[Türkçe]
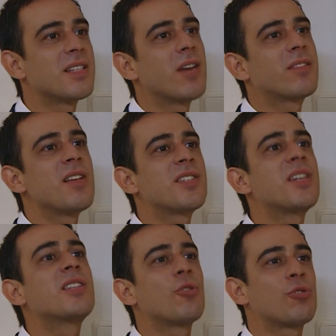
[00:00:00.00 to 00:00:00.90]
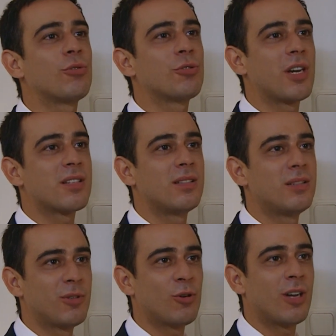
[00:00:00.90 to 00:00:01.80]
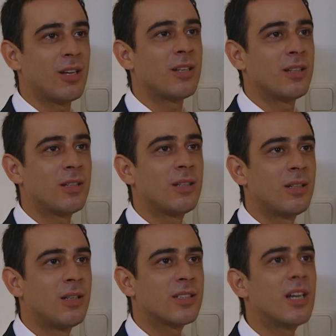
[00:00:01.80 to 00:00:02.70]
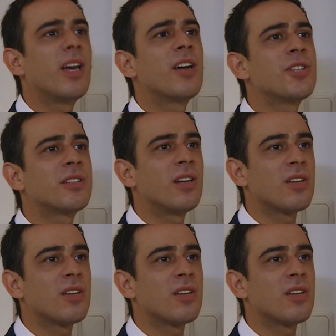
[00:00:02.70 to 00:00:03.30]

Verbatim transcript: de zevkten sekiz köşe olacaksın değil mi Koray? Sen gerçekten